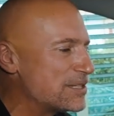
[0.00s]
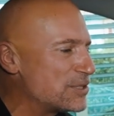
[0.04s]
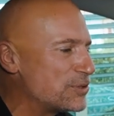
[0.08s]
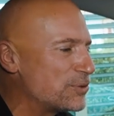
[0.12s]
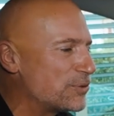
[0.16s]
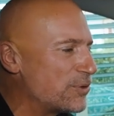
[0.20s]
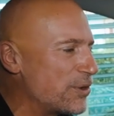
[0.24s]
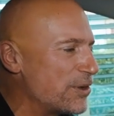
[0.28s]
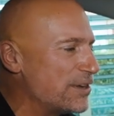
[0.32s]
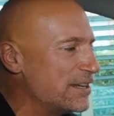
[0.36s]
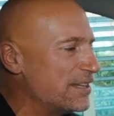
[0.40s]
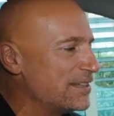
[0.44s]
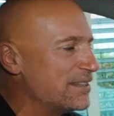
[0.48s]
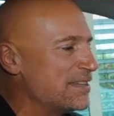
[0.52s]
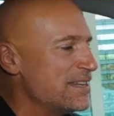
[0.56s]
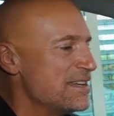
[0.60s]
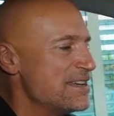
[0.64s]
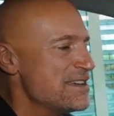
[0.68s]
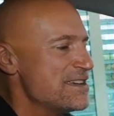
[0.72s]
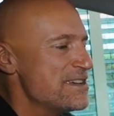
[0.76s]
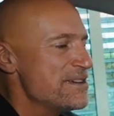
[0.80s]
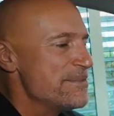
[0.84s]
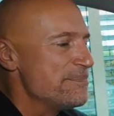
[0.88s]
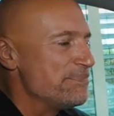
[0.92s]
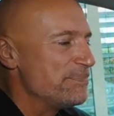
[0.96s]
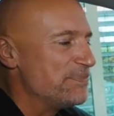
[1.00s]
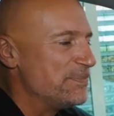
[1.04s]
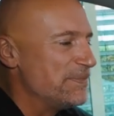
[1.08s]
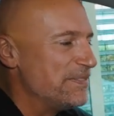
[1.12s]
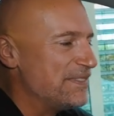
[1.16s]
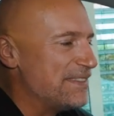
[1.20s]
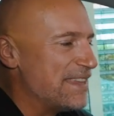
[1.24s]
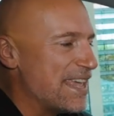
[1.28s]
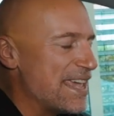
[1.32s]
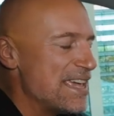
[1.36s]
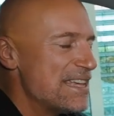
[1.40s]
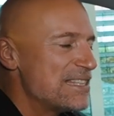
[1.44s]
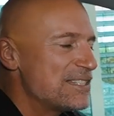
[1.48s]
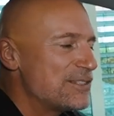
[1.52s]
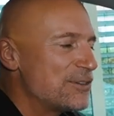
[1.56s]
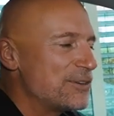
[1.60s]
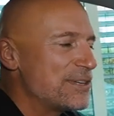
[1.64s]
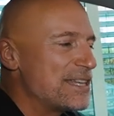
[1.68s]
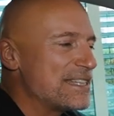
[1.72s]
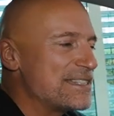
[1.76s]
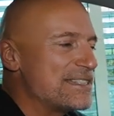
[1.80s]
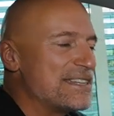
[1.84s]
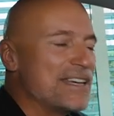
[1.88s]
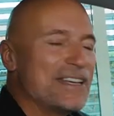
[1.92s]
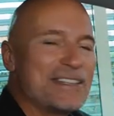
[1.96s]
zu können, der ist doch
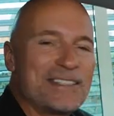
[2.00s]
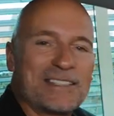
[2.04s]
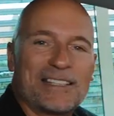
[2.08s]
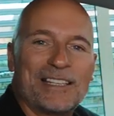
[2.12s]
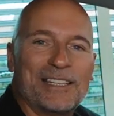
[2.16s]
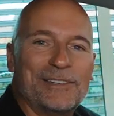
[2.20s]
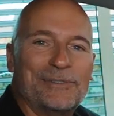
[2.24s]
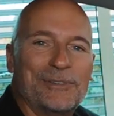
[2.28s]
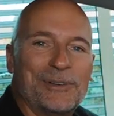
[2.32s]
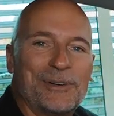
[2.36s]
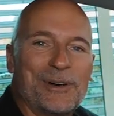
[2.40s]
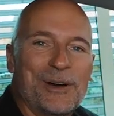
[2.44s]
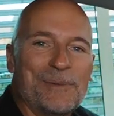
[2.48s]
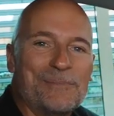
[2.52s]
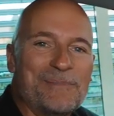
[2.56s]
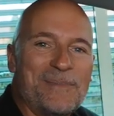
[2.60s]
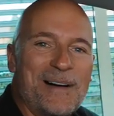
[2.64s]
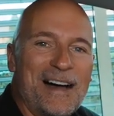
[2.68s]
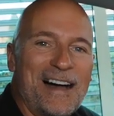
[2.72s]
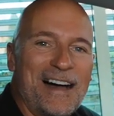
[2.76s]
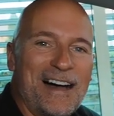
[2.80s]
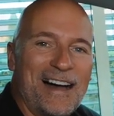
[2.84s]
jetzt herzlich willkommen